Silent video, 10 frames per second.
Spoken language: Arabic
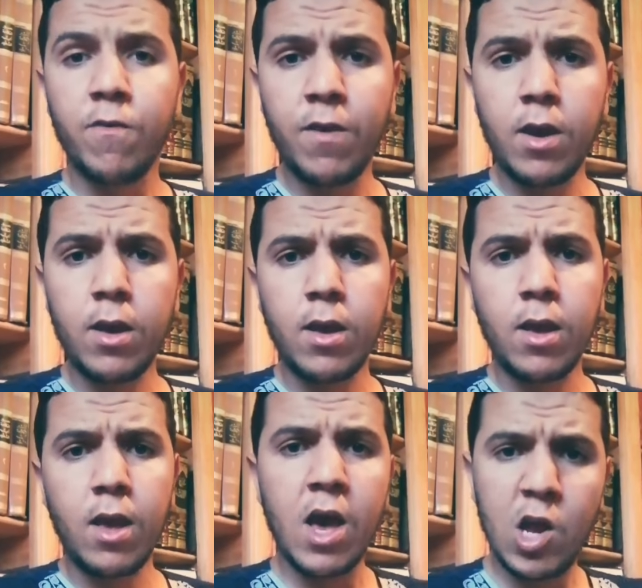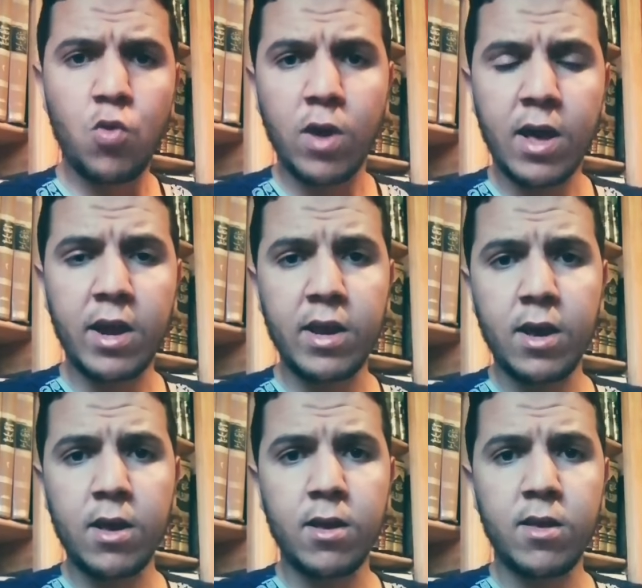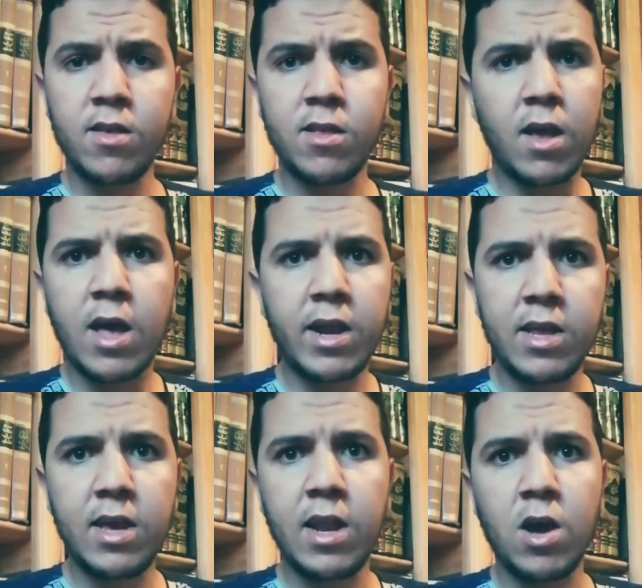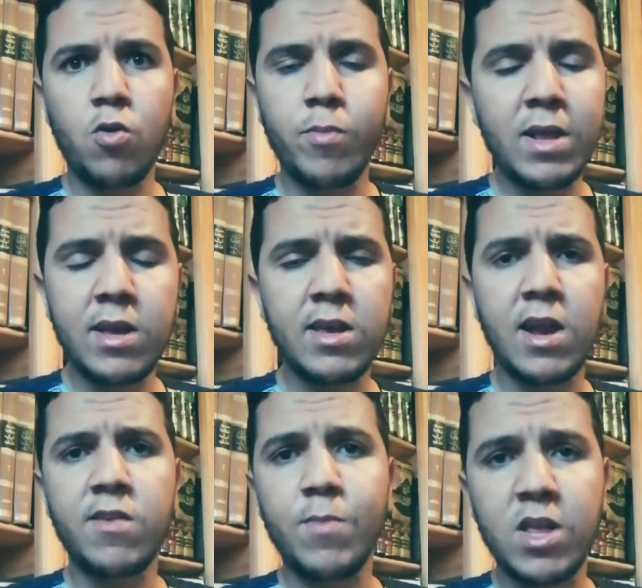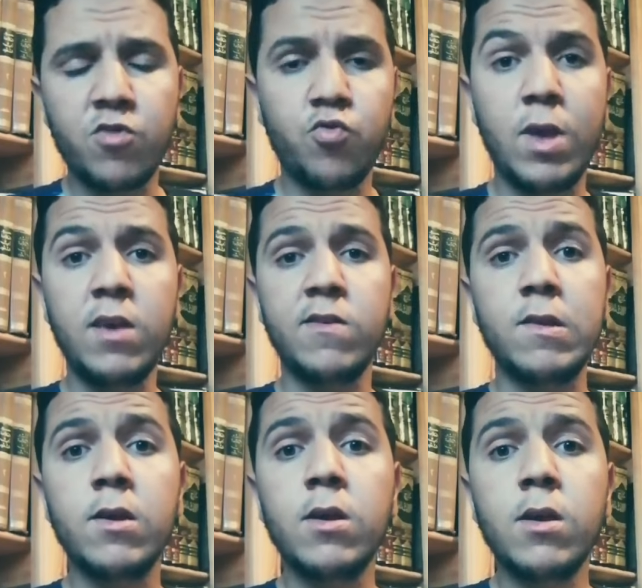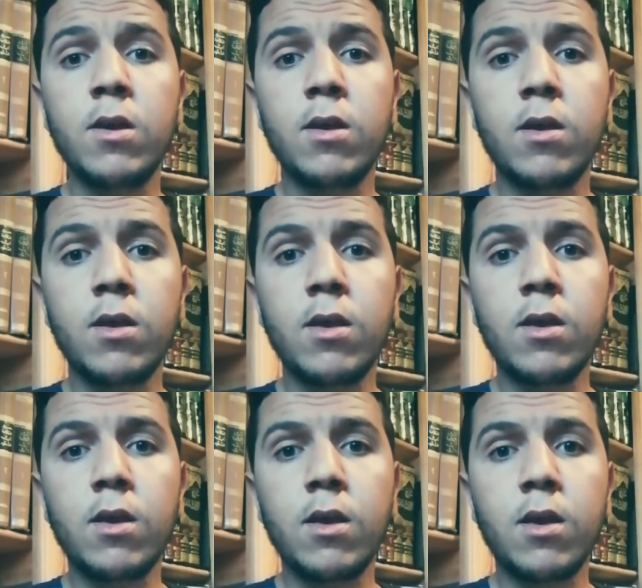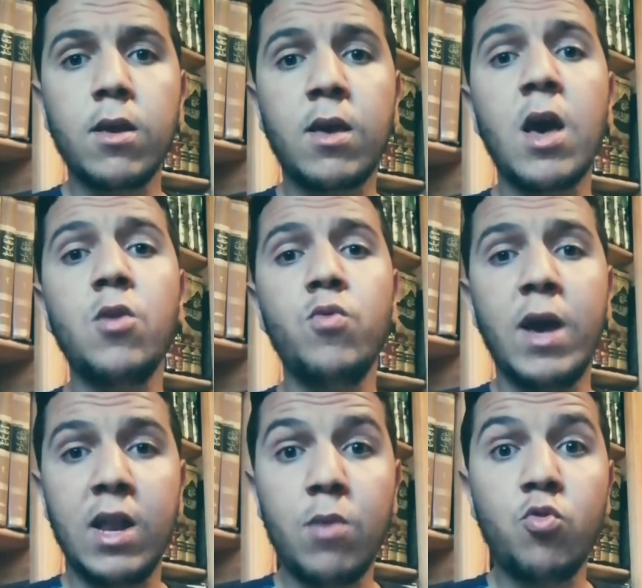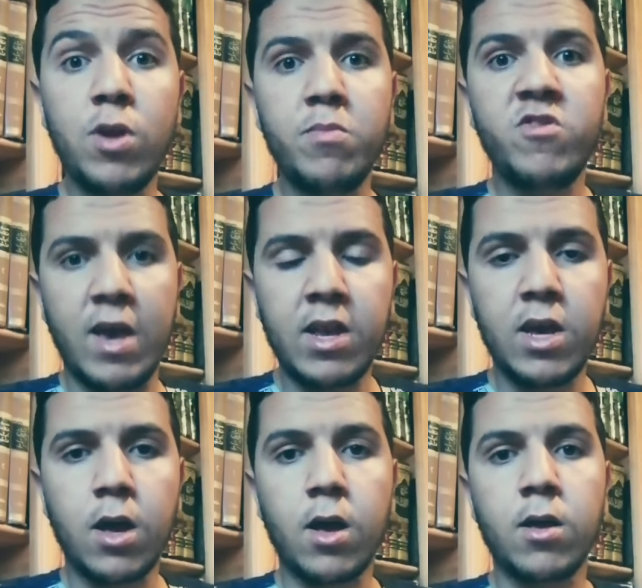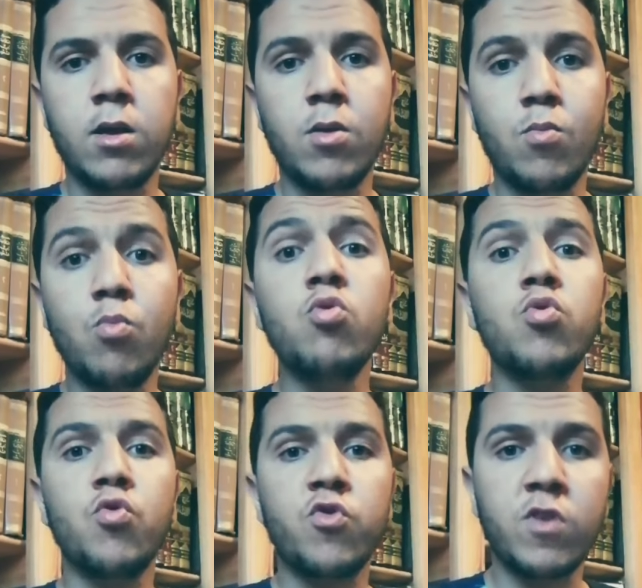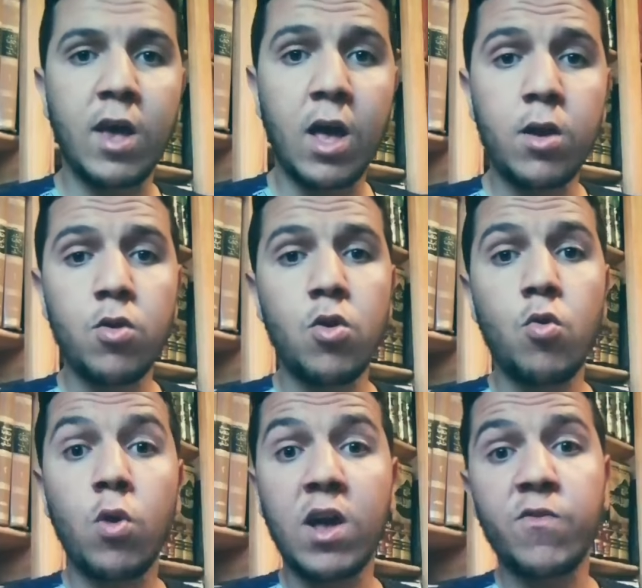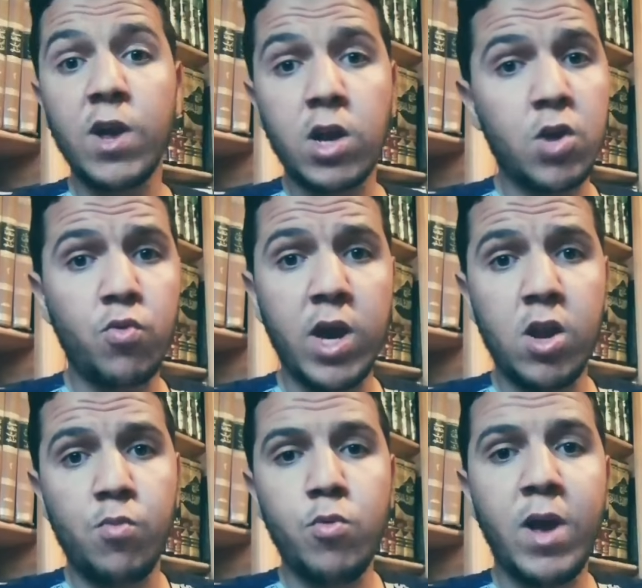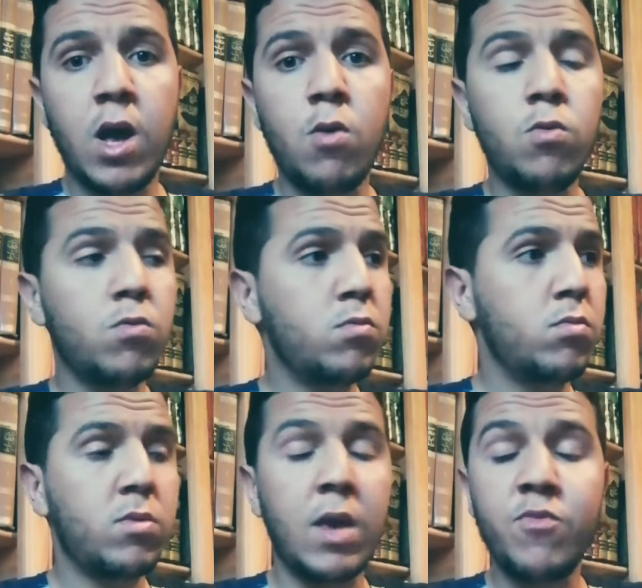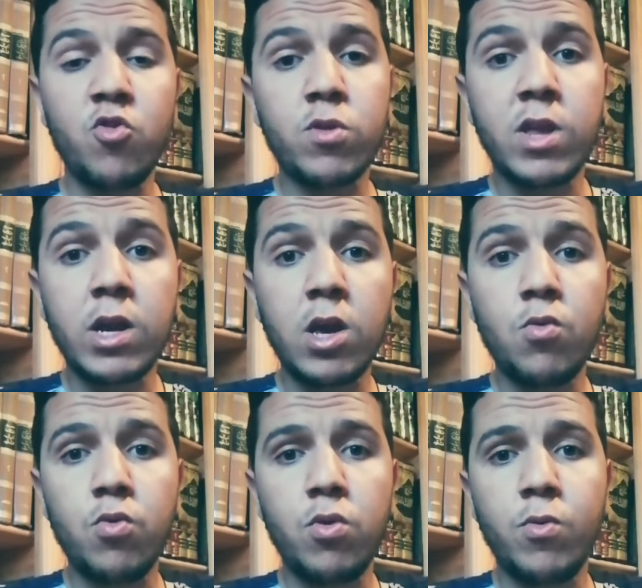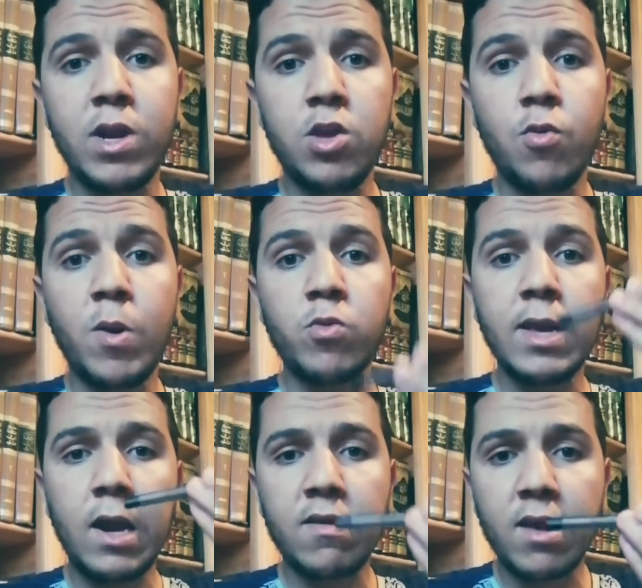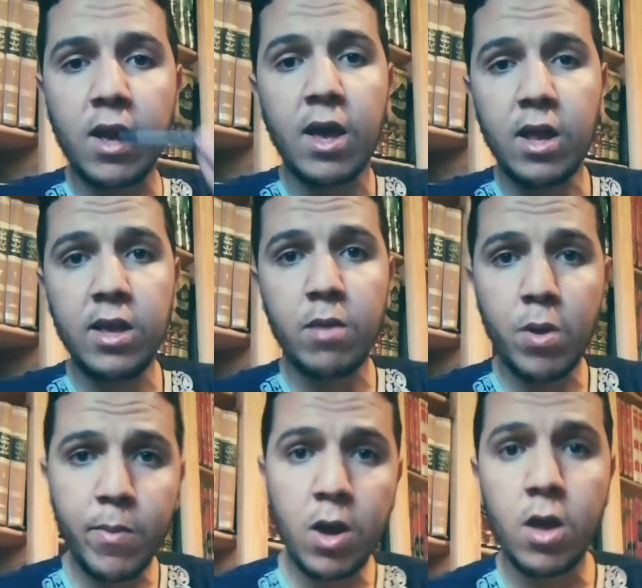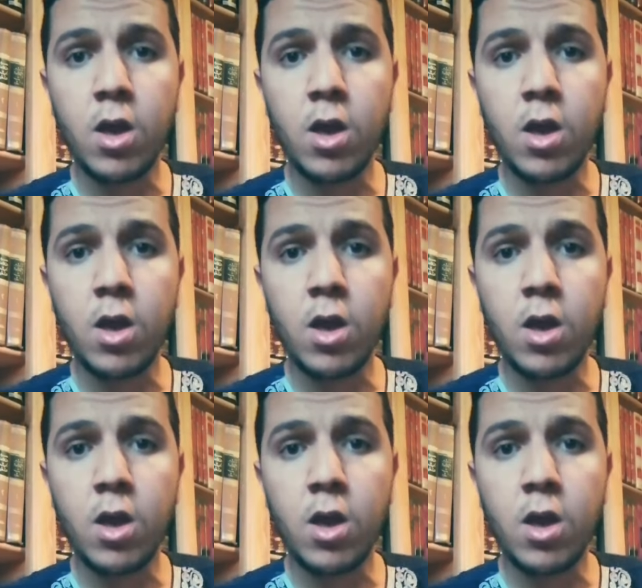ف اهل القريه القريه ديالها والبلده ديالها سميتها جديس كانوا يعلمون بشانها منذ الصغر والاطفال كانوا كيلعبوا معاها وكيمشيو للدار كيقولوا لوالديهم ودي راه زرقاء اليمامه